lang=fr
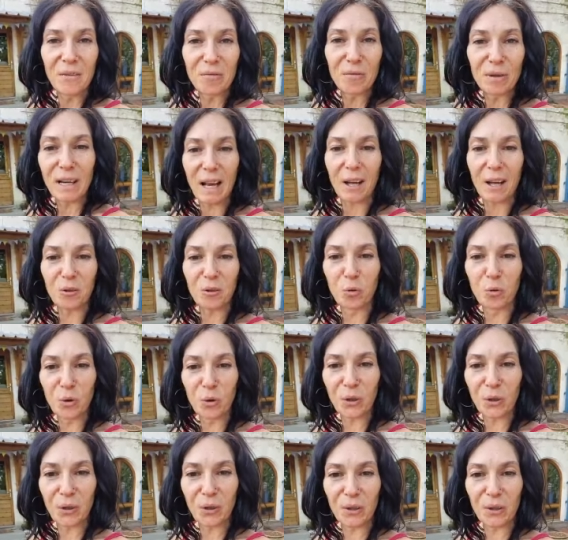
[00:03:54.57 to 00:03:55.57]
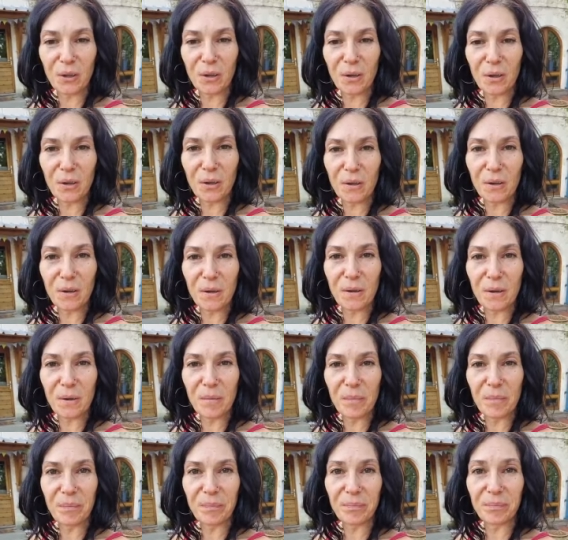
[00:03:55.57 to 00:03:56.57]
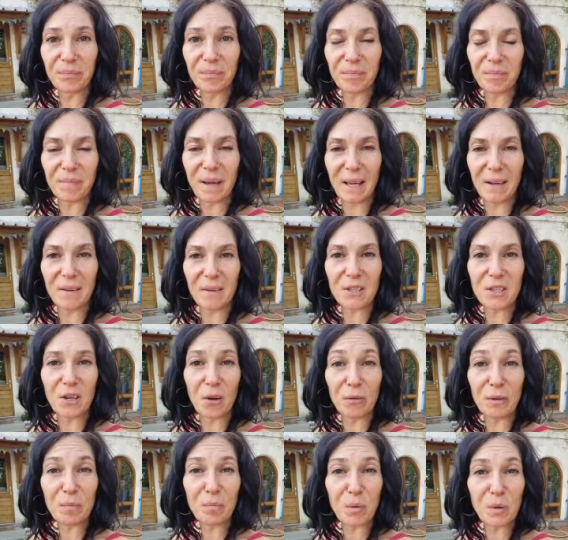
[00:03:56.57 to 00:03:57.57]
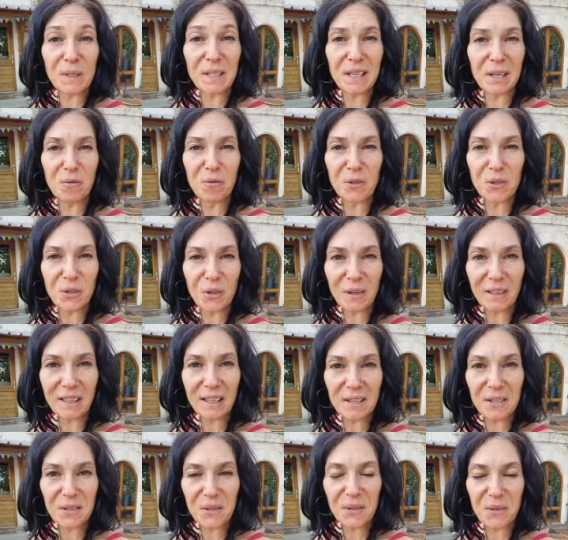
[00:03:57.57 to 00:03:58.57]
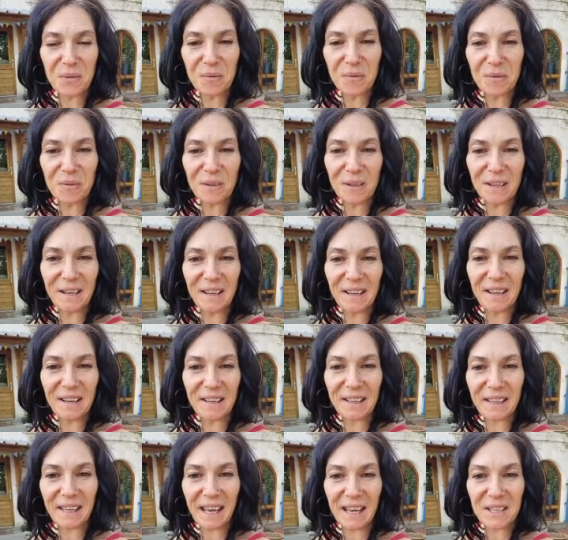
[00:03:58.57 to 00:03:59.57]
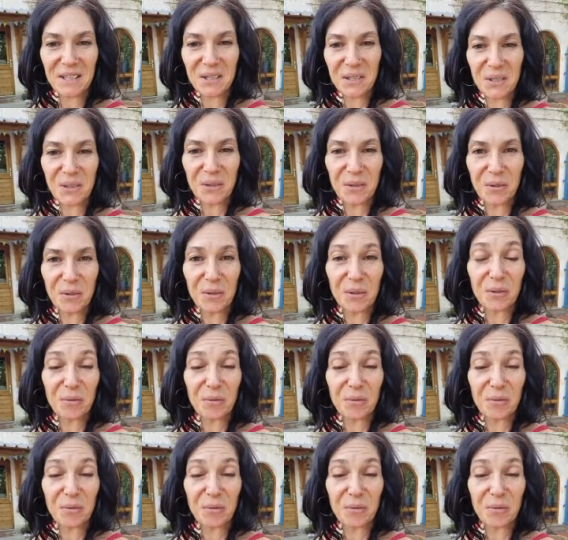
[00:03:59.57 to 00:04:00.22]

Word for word: Voilà, donc euh, ben, j'ai envie de poser une seule question. Qu'est-ce que